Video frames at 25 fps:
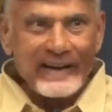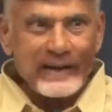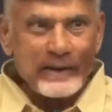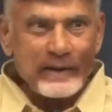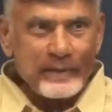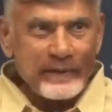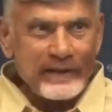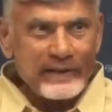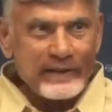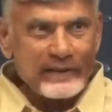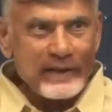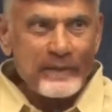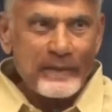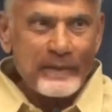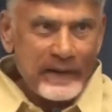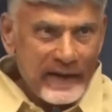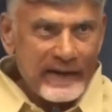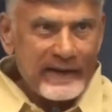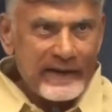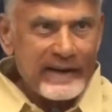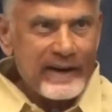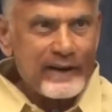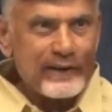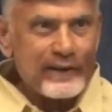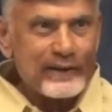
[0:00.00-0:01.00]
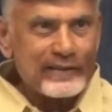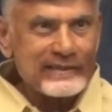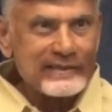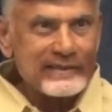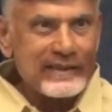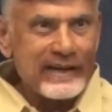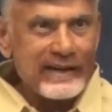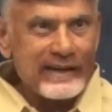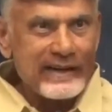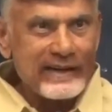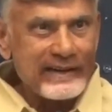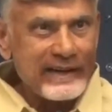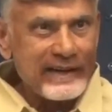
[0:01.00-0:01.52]
అలాంటి పరిస్థితులు మళ్ళా నేనే
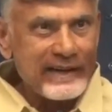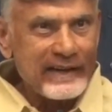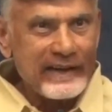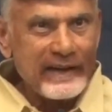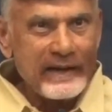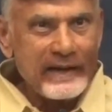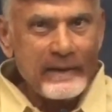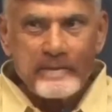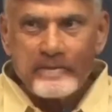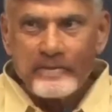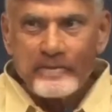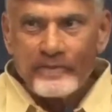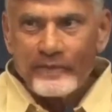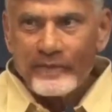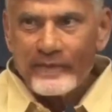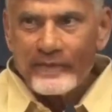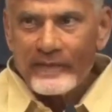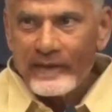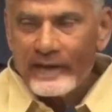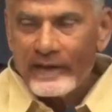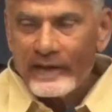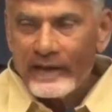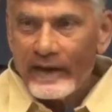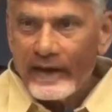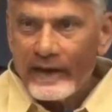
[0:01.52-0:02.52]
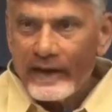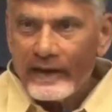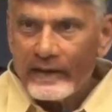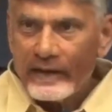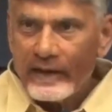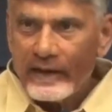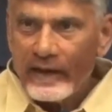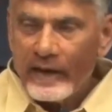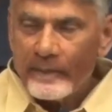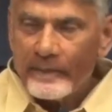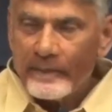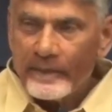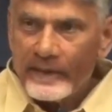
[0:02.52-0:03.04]
వస్తానంటే
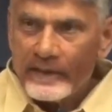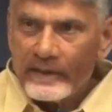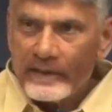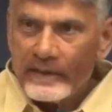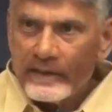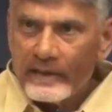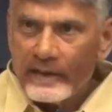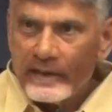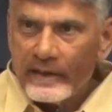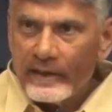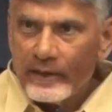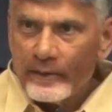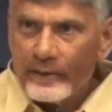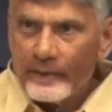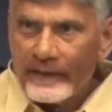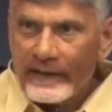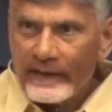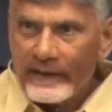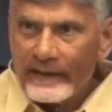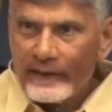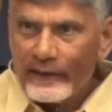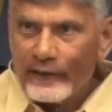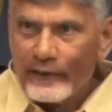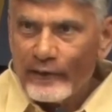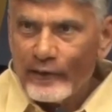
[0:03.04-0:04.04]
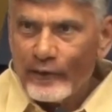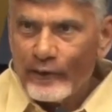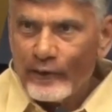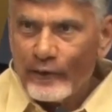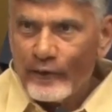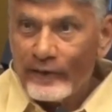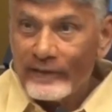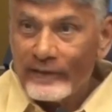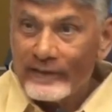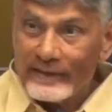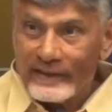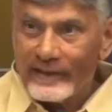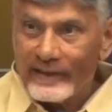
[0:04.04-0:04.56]
అంటే అబద్ధాలు బలకడంలో
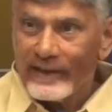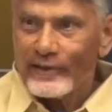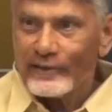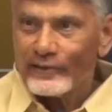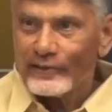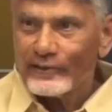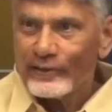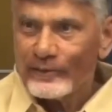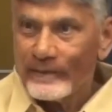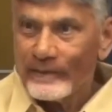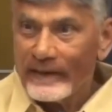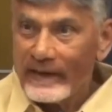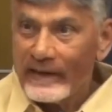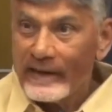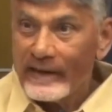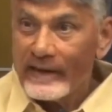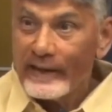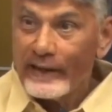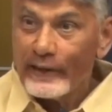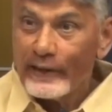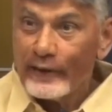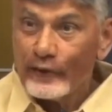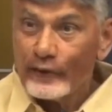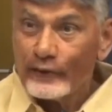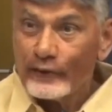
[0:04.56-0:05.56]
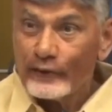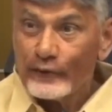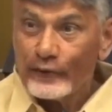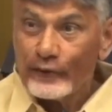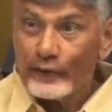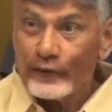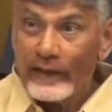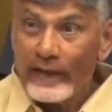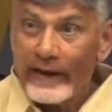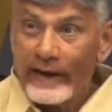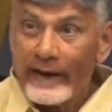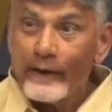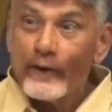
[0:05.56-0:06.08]
కూడా సిద్ధహస్తుడు మళ్ళా నేను
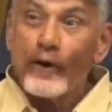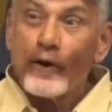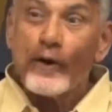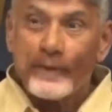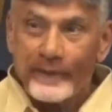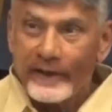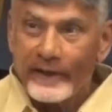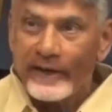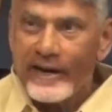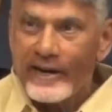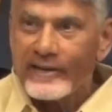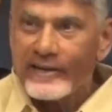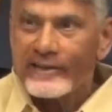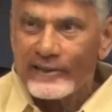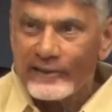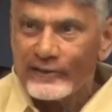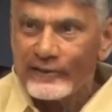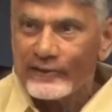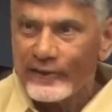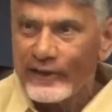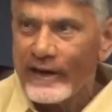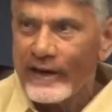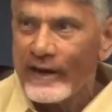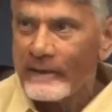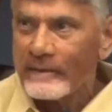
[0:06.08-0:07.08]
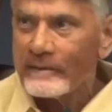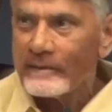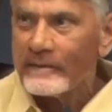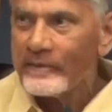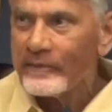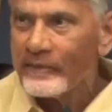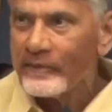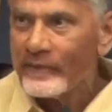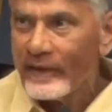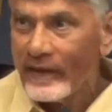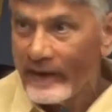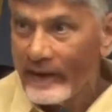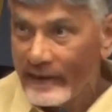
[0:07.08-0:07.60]
వస్తున్నానని హోప్ క్రియేట్ చేస్తున్నాడు
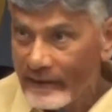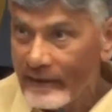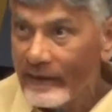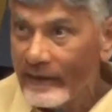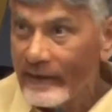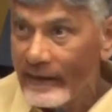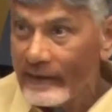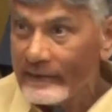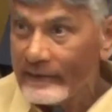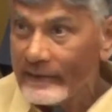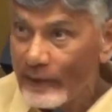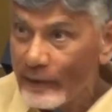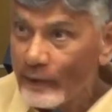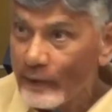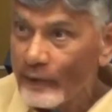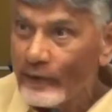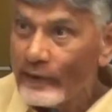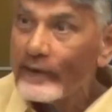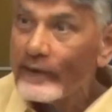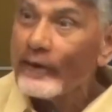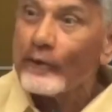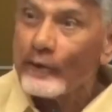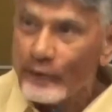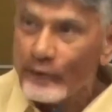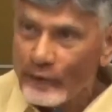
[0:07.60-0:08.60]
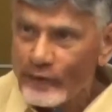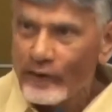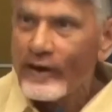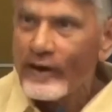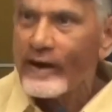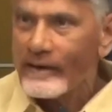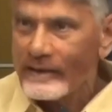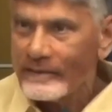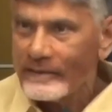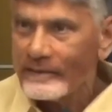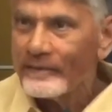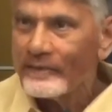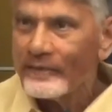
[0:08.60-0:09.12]
అంటే అతను అనుకునేది
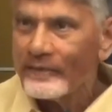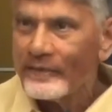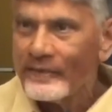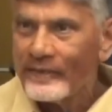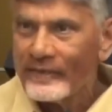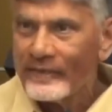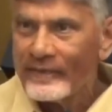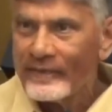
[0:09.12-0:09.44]
అనుకుంటున్నాడు